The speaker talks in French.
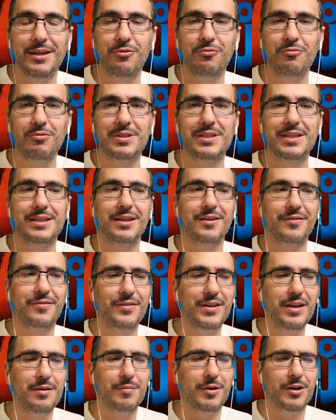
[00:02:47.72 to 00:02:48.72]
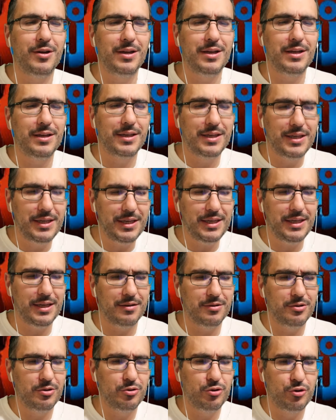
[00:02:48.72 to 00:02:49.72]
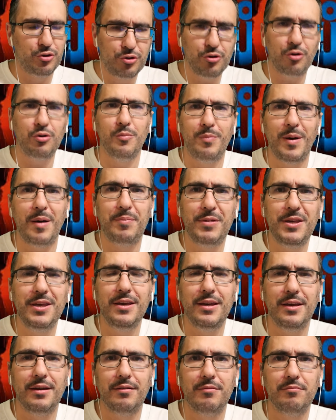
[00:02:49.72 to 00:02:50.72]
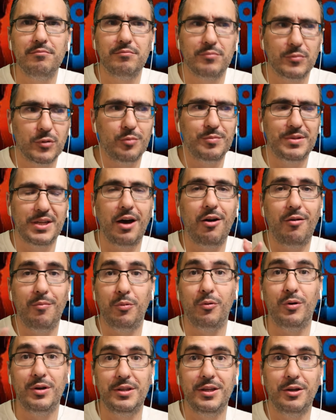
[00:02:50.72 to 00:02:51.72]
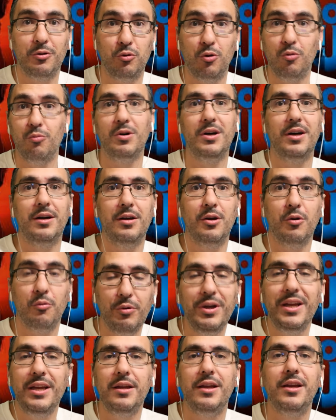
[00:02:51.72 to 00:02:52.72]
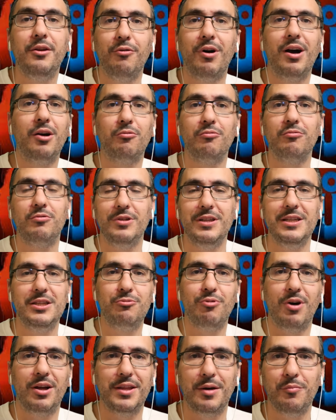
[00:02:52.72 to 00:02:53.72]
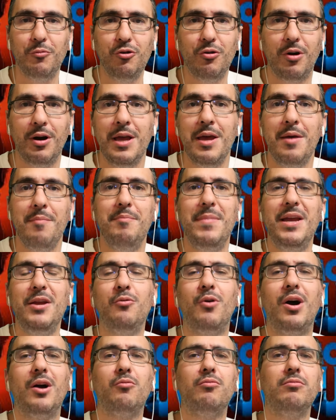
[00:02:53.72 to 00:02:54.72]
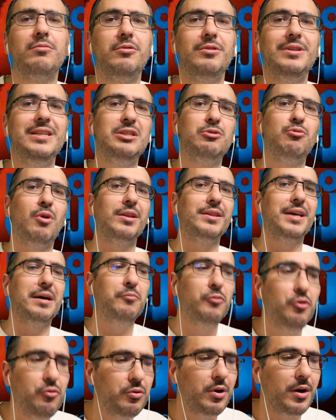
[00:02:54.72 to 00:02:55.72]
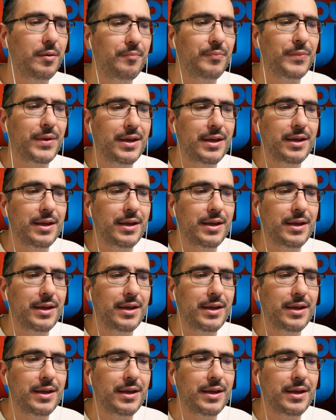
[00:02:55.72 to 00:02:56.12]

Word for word: Et donc c'est un film qui, sur le papier, comme ça on pourrait dire de loin, oui, il nous raconte une histoire d'amour, mais il nous raconte une histoire d'amour